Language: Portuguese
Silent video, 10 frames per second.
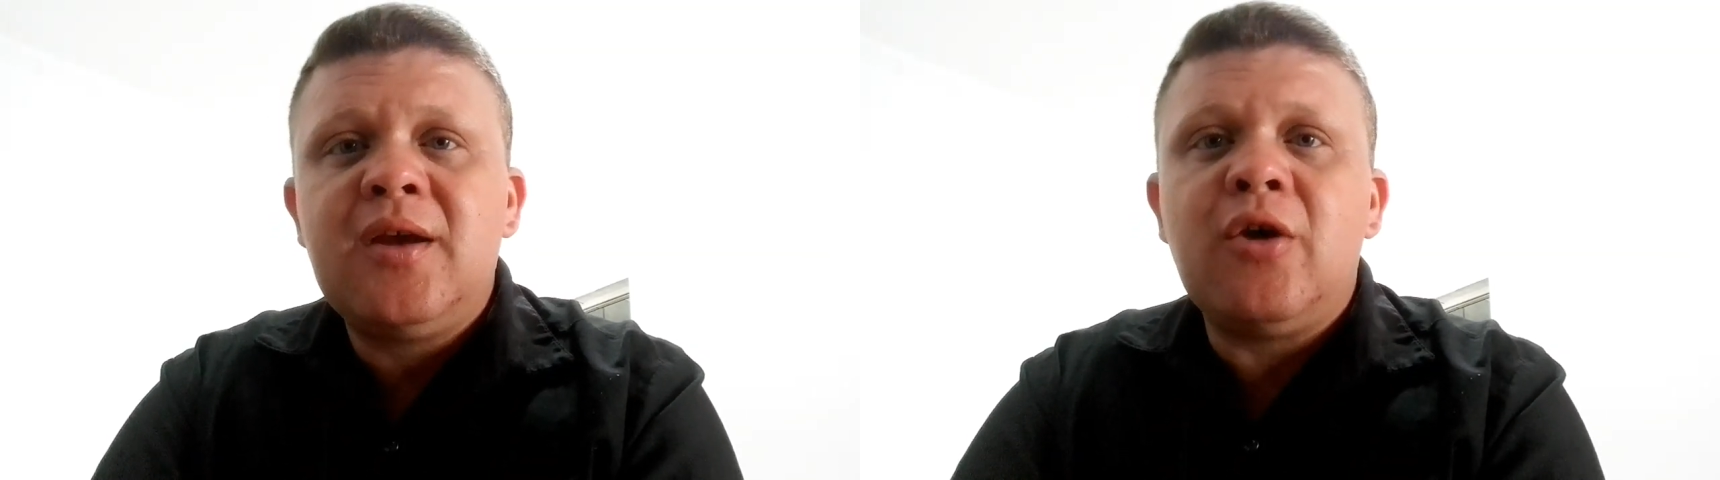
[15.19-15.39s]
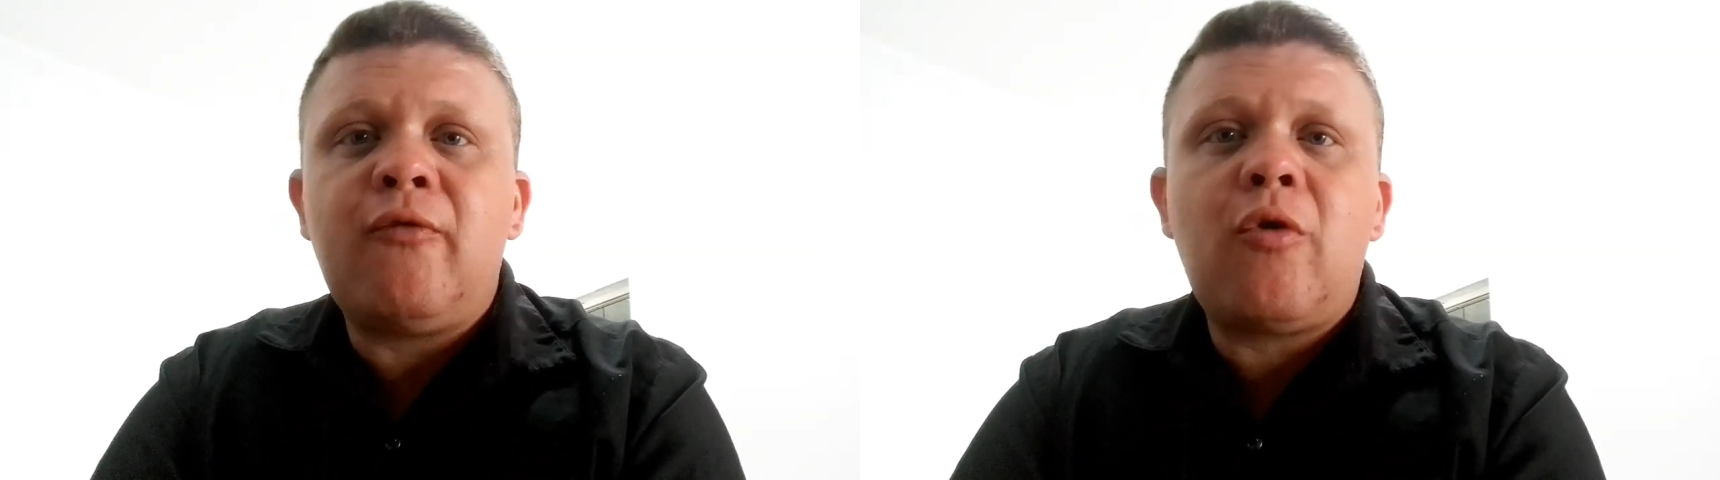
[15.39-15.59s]

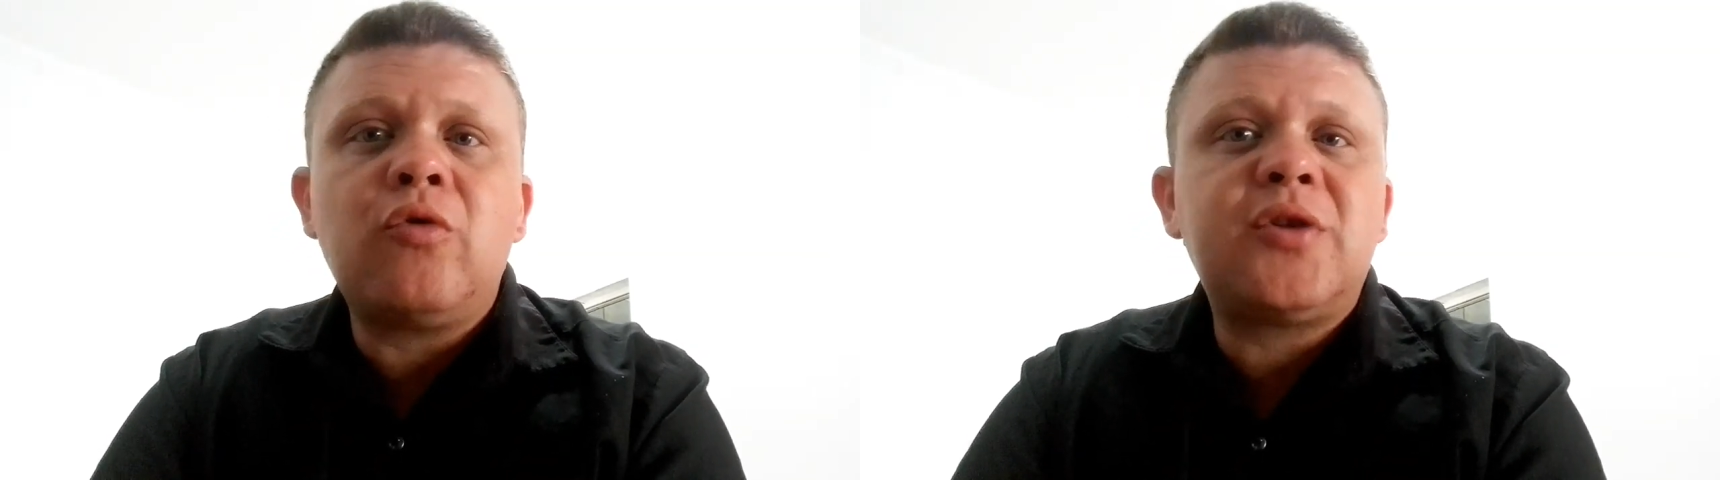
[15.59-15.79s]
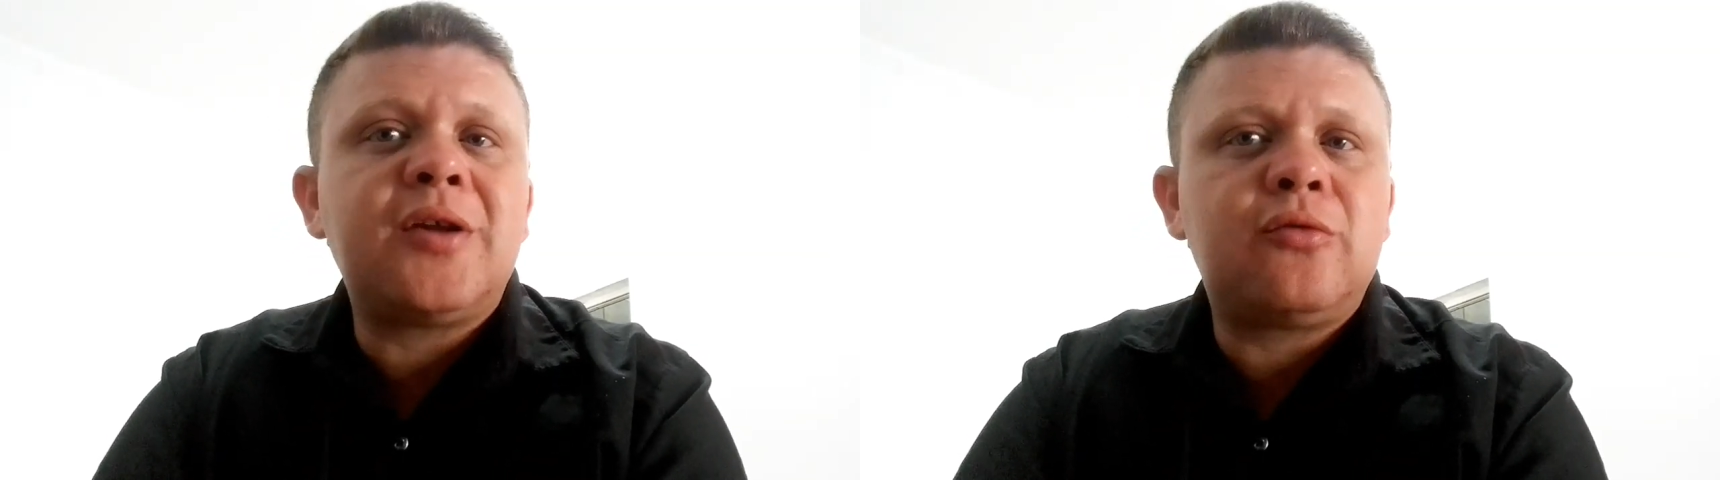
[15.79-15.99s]
Eu vou
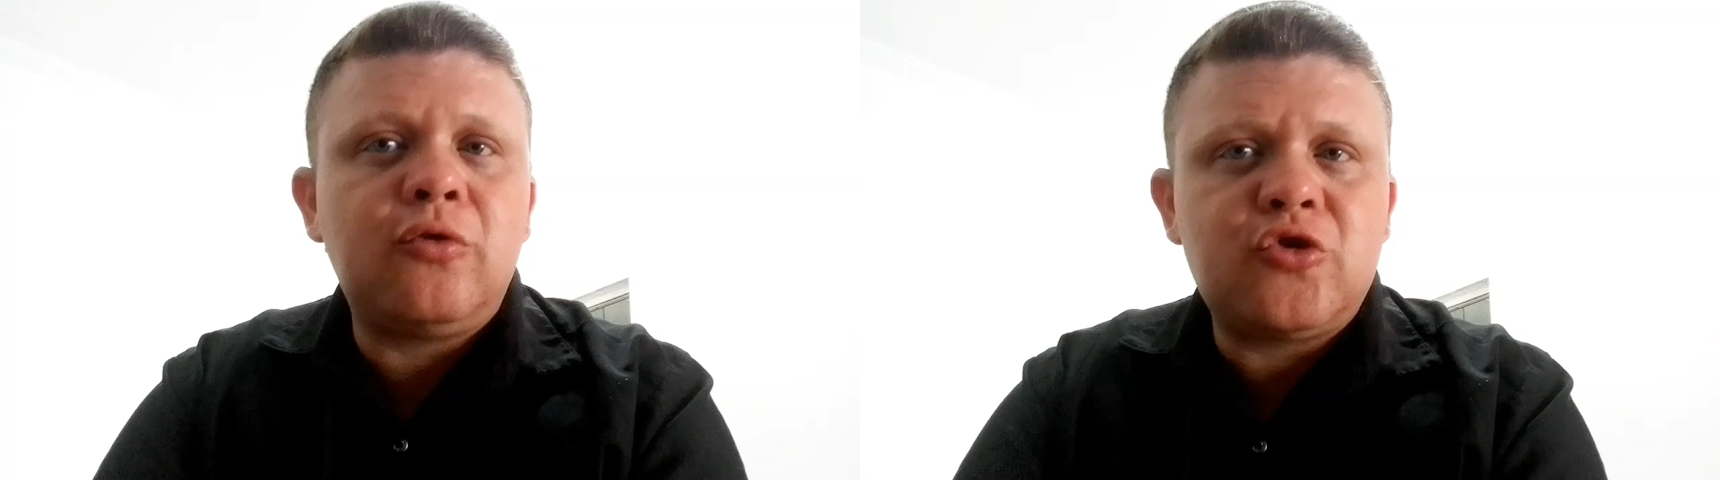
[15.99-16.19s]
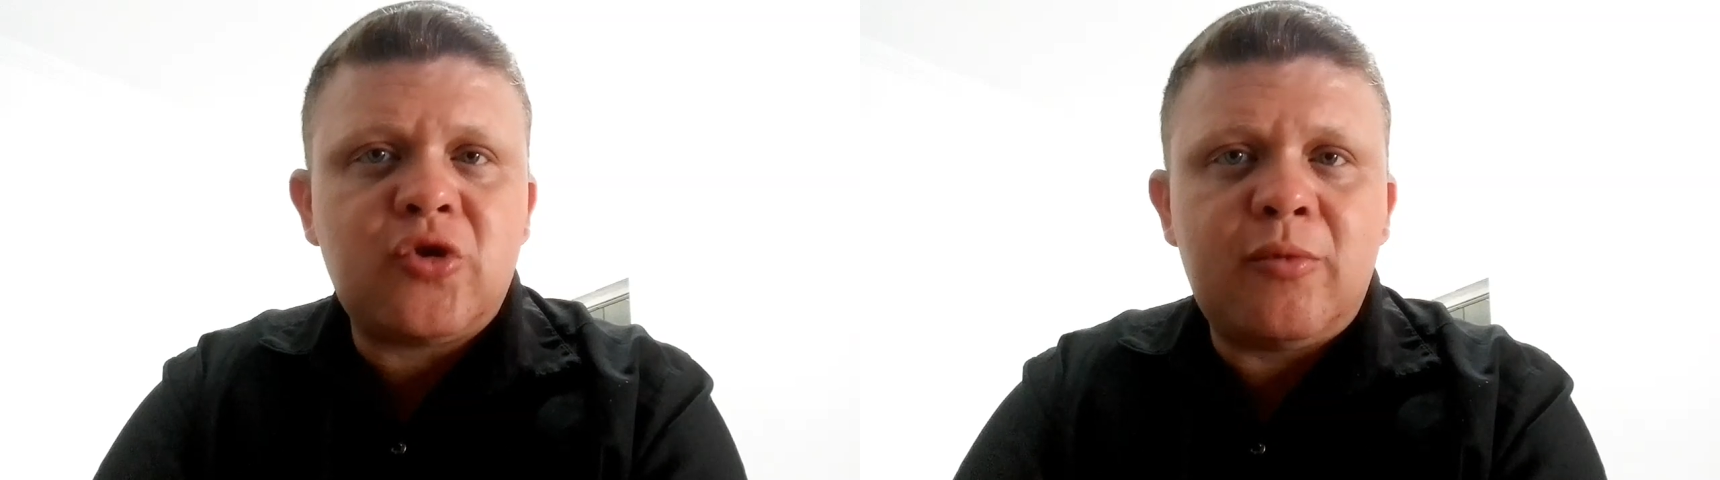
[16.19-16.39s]
contar
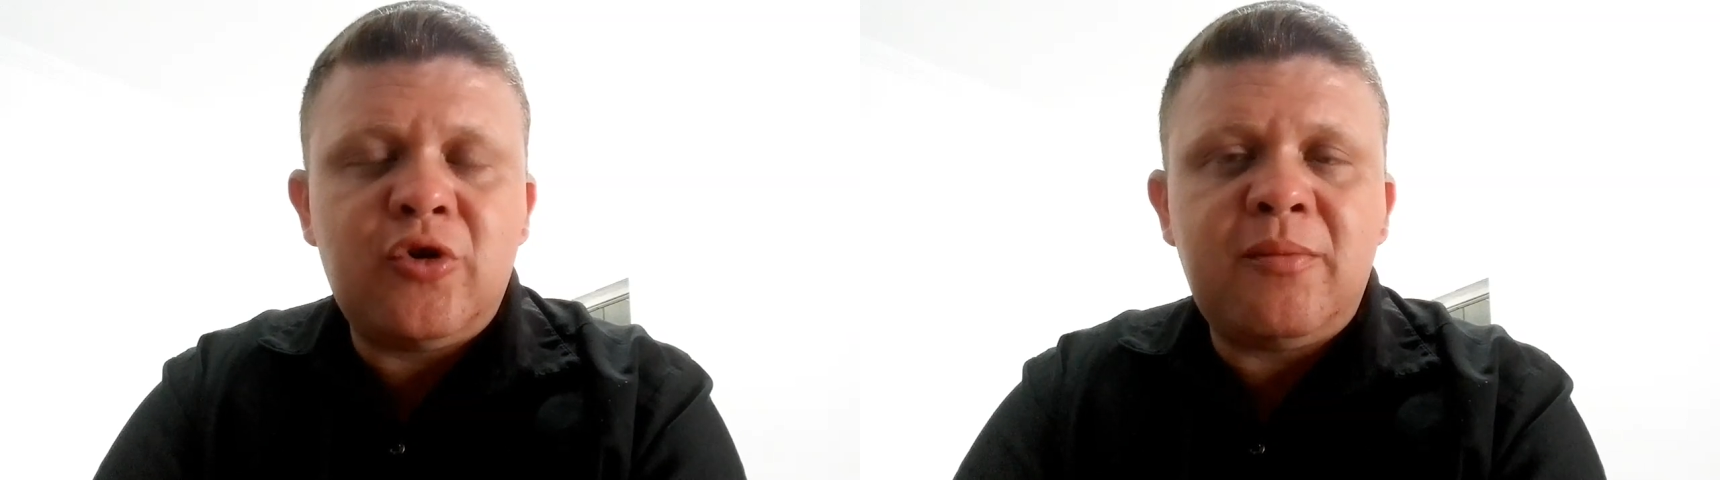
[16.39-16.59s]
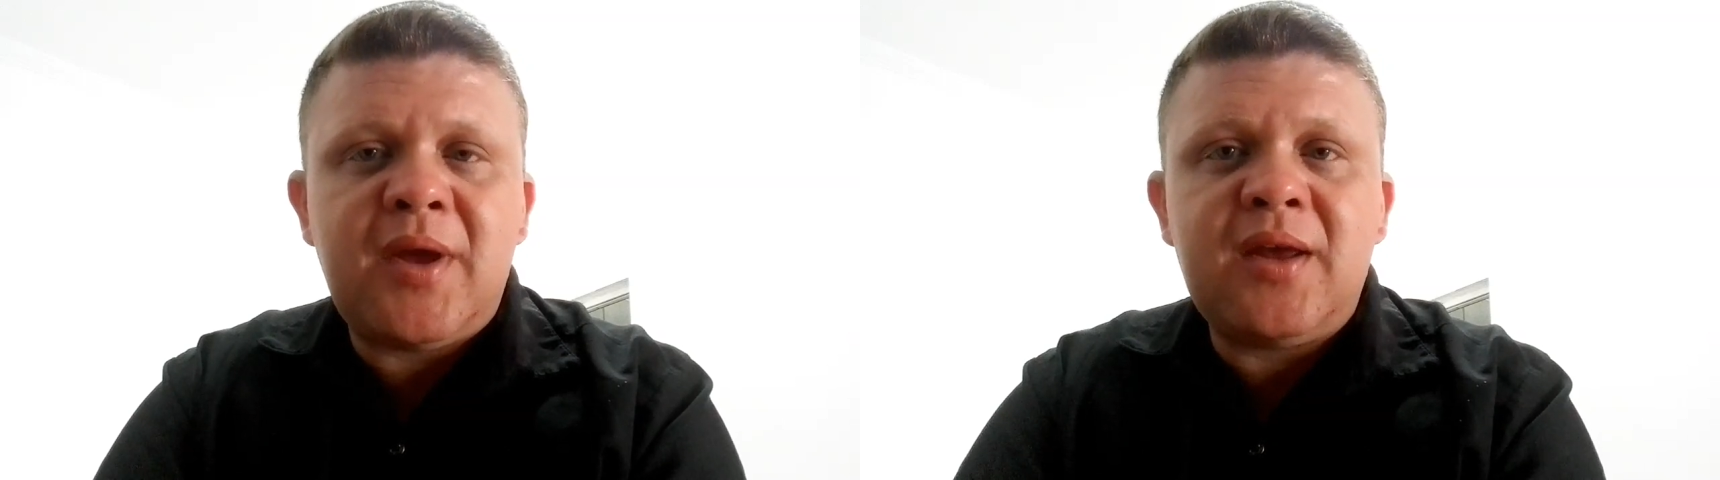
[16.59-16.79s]
tudo sobre o
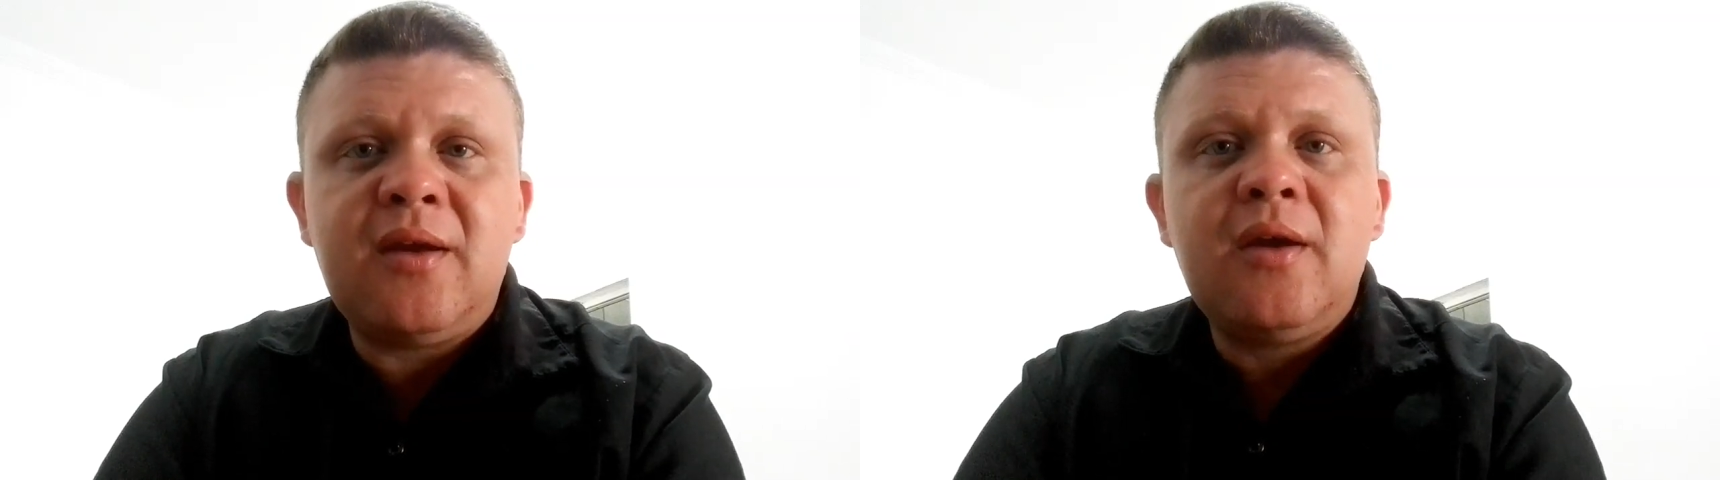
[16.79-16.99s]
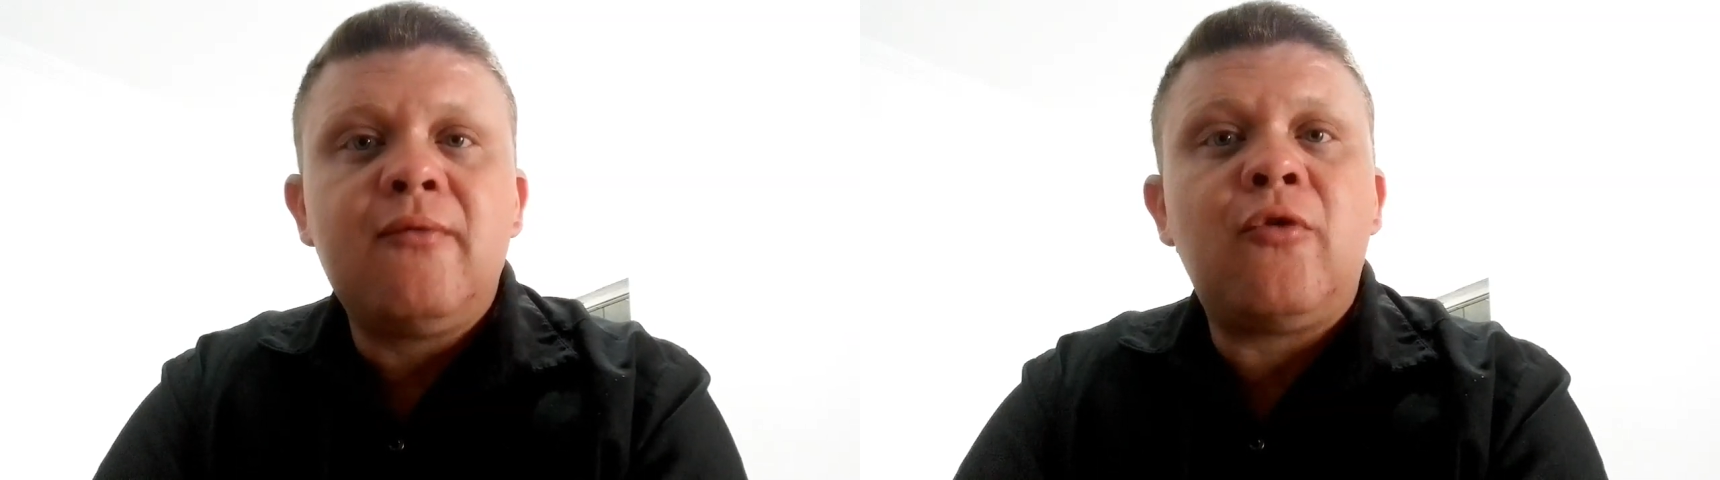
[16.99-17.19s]
Unimen,